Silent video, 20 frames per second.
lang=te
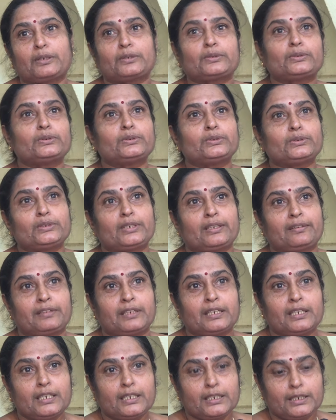పడుకుంటుండేవి
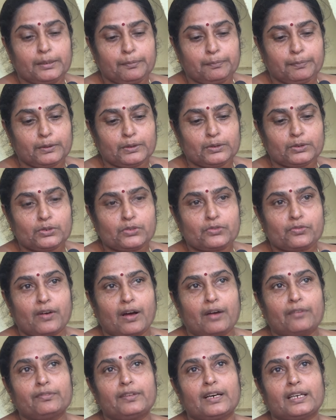ఇప్పుడు
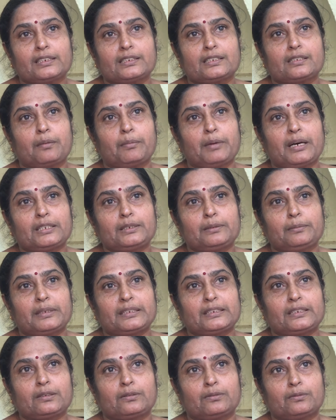స్వామివారి సమాధి
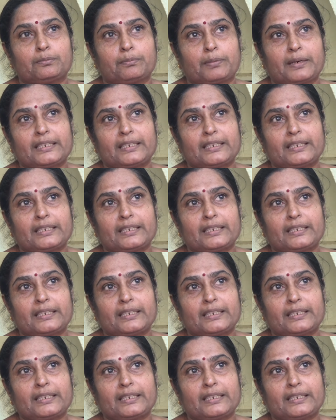మందిరం